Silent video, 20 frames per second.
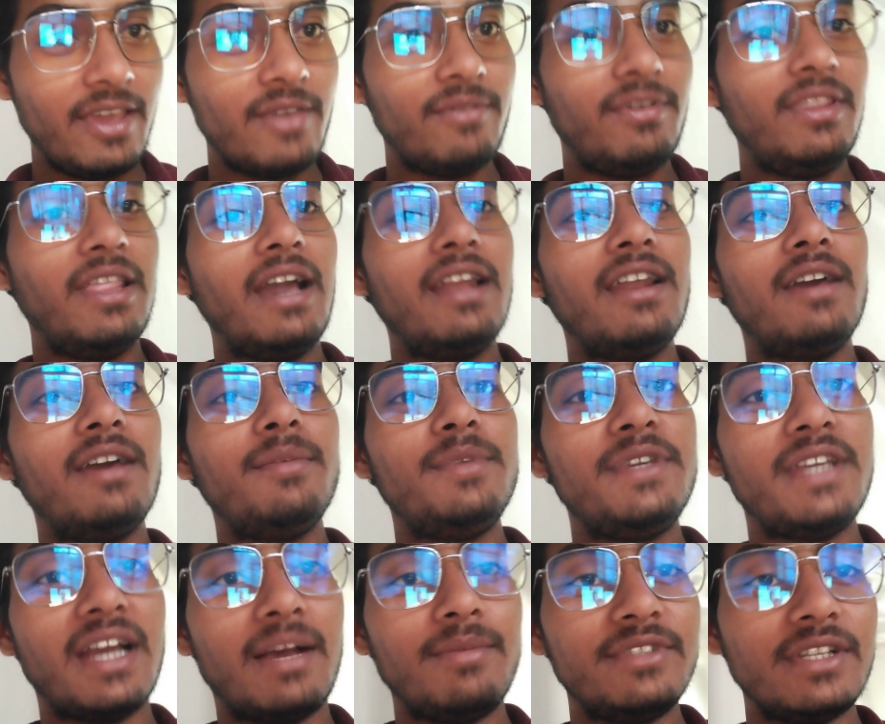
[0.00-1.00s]
फिलहाल अभी
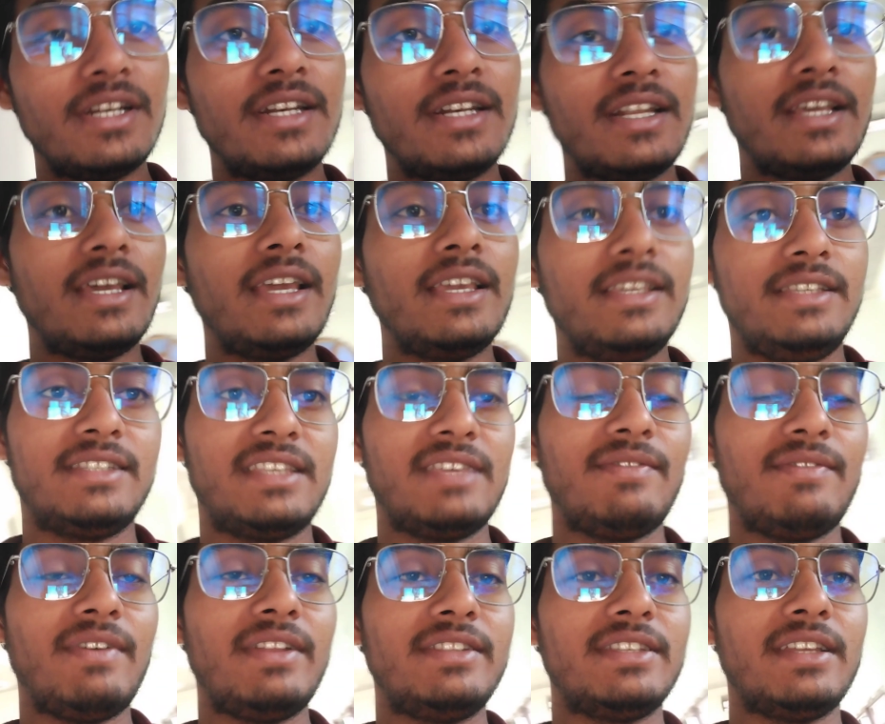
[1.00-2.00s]
काम चल रहा है
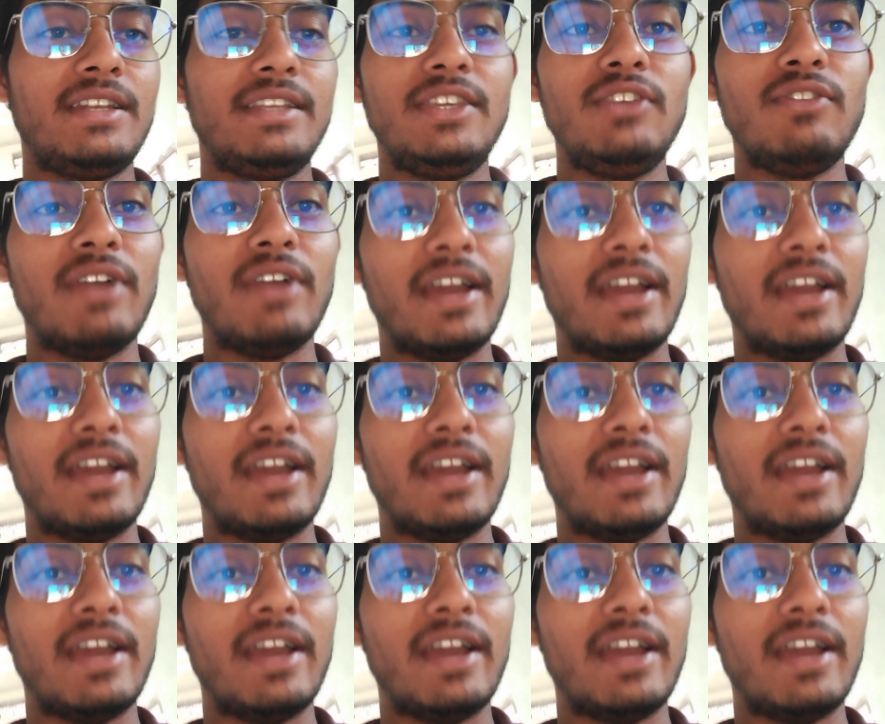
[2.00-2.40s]
इसके बाद चलेगी